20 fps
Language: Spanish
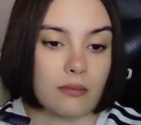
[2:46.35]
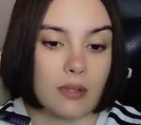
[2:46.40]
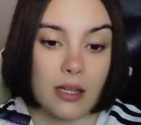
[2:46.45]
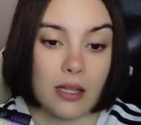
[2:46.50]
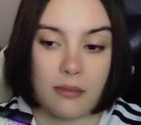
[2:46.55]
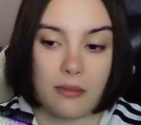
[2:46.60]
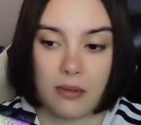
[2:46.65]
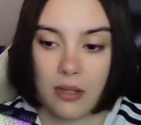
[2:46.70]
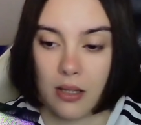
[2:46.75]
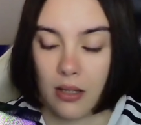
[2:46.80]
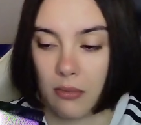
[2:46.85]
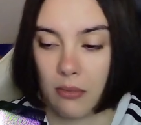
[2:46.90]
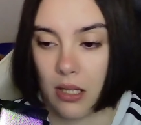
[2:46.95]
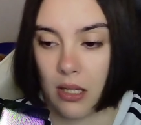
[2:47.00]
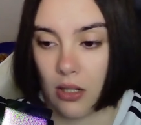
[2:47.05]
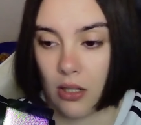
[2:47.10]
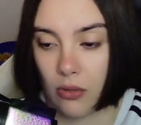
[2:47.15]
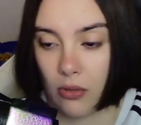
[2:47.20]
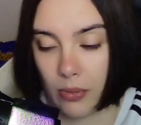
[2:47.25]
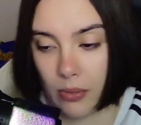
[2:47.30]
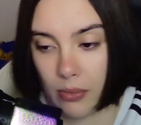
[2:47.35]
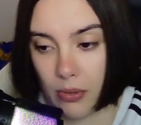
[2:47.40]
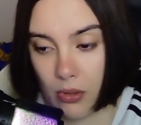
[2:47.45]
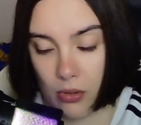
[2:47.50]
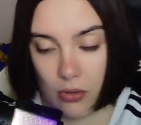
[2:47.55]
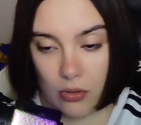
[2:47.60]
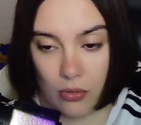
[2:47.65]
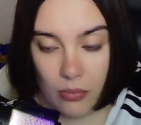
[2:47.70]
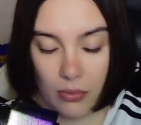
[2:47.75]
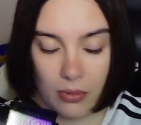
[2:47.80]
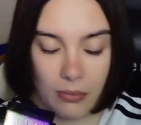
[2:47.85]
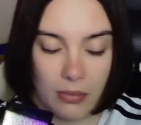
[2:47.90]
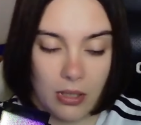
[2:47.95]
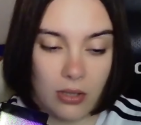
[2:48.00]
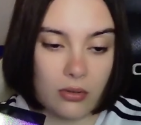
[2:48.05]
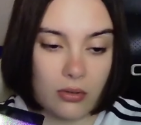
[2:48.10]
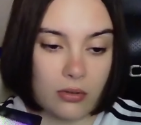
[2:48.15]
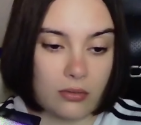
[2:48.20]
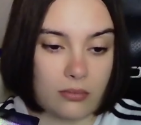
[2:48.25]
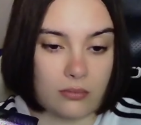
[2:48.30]
evidentemente lo primero es lo
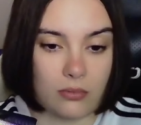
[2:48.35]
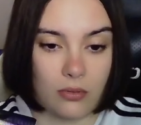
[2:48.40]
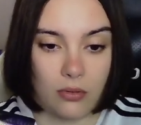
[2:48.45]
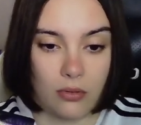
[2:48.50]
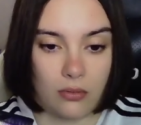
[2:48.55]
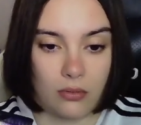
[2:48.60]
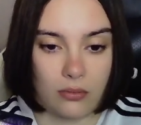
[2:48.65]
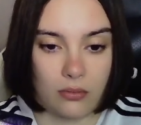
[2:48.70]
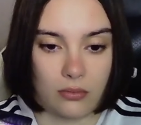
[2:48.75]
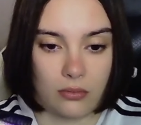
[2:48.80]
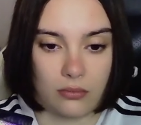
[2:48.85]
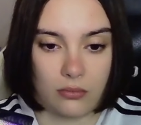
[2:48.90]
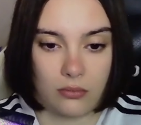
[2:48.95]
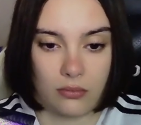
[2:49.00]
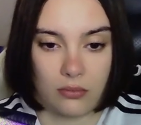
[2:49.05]
primero, no,